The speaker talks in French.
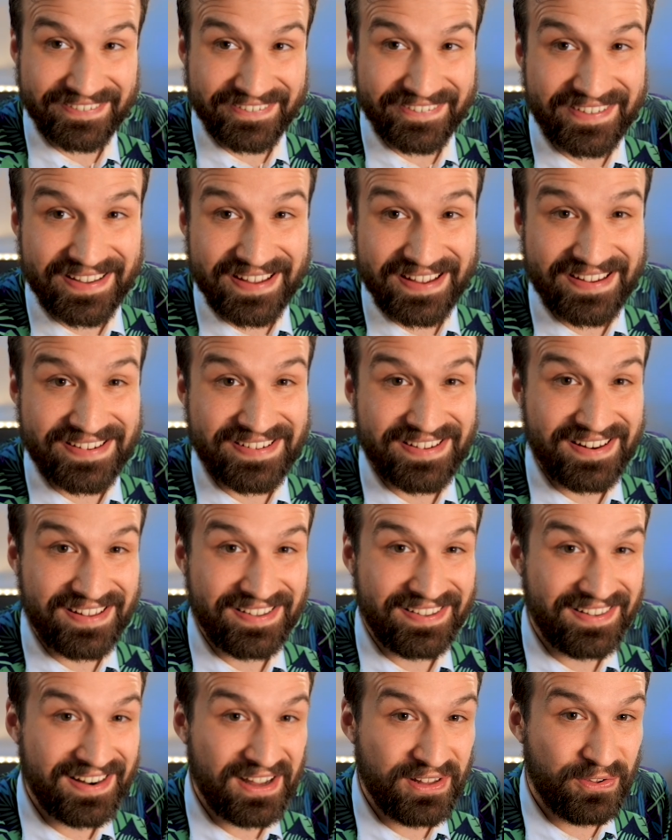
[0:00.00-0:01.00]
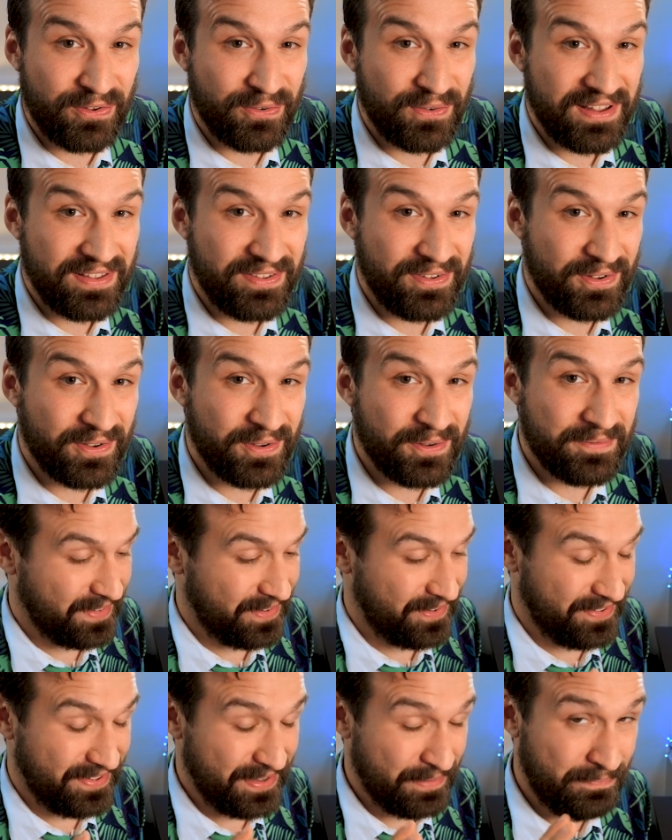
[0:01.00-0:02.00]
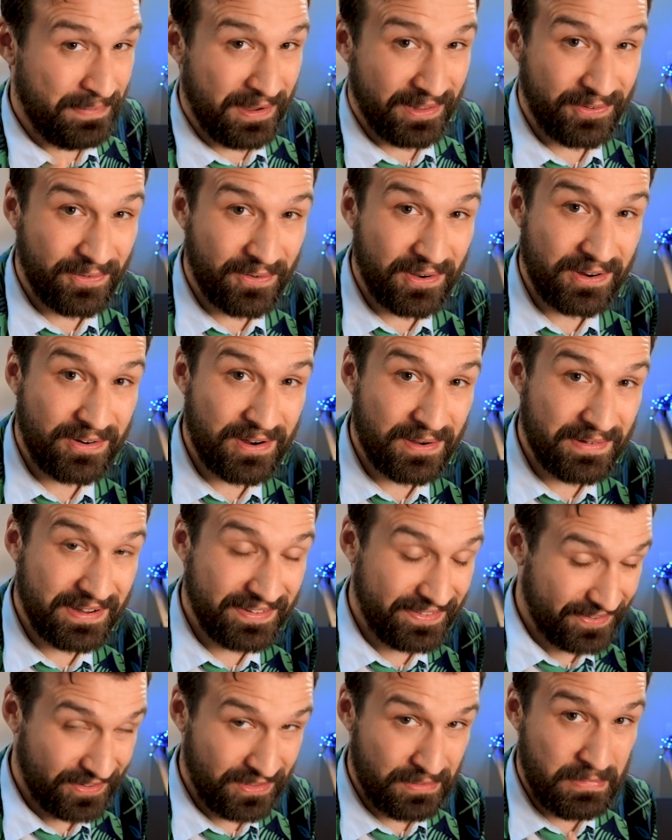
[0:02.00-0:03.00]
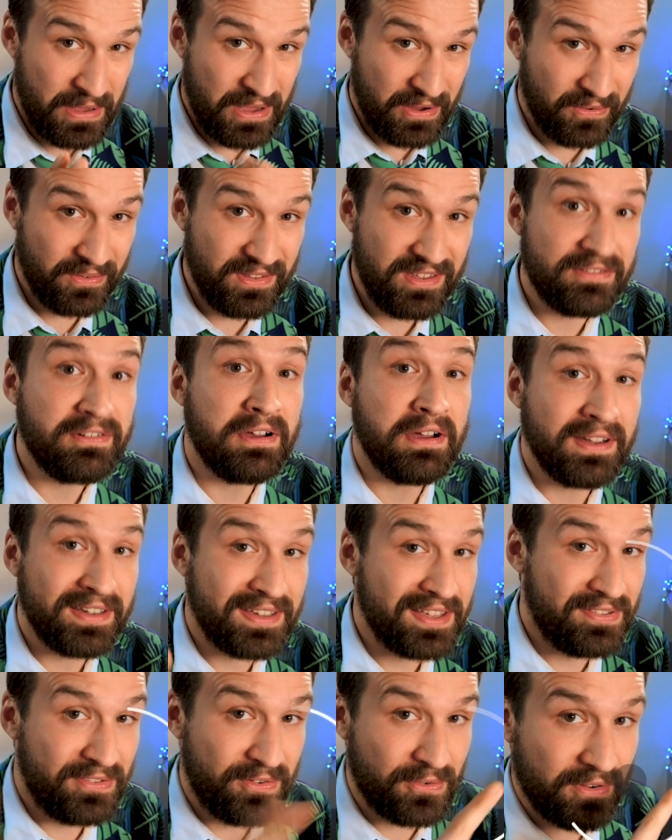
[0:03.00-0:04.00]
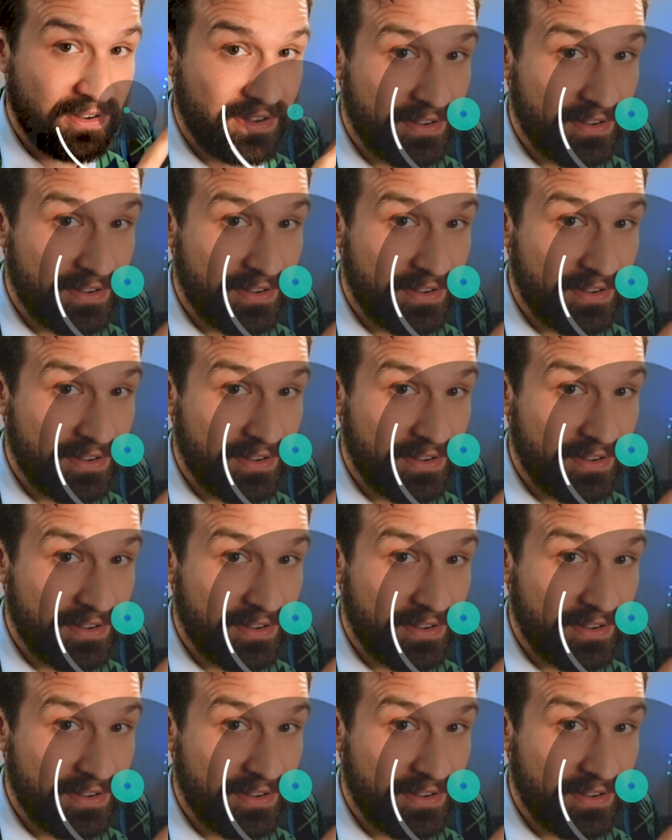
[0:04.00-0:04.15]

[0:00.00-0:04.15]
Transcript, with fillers: Ok, j'ai les slides sous les yeux, je sais pas trop à quoi m'attendre, mais on y va. Question